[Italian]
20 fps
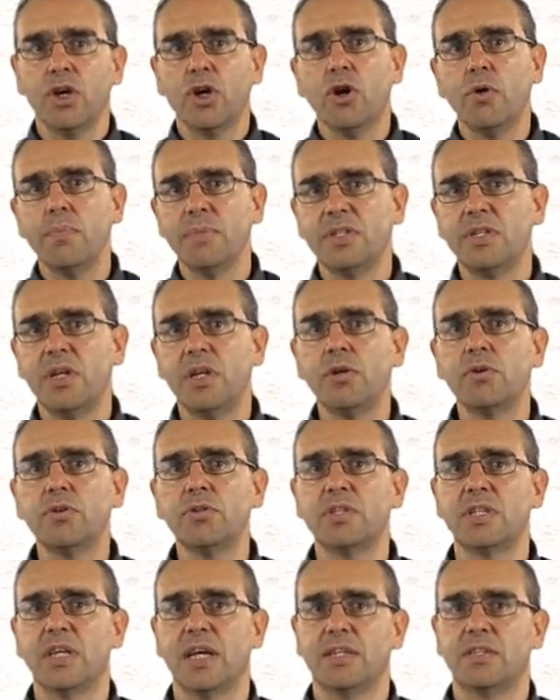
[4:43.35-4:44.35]
come se gli
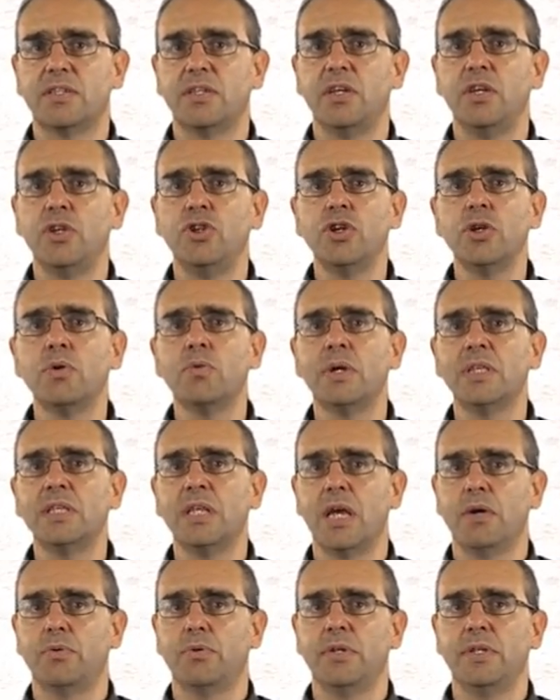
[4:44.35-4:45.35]
costasse i
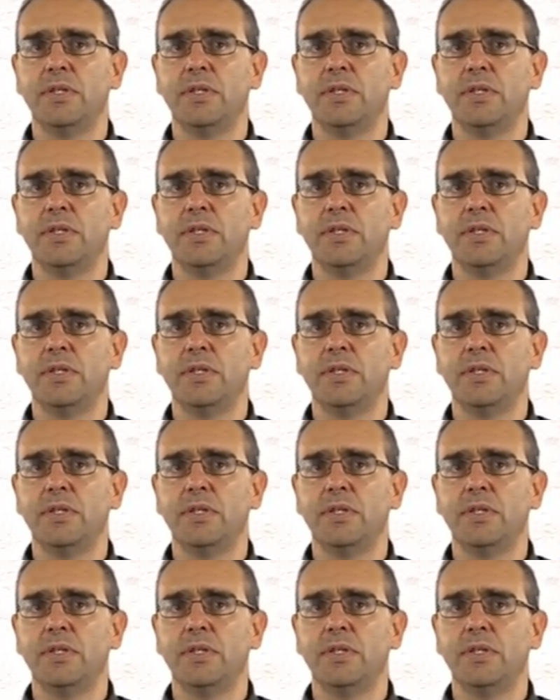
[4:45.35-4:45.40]
50 euro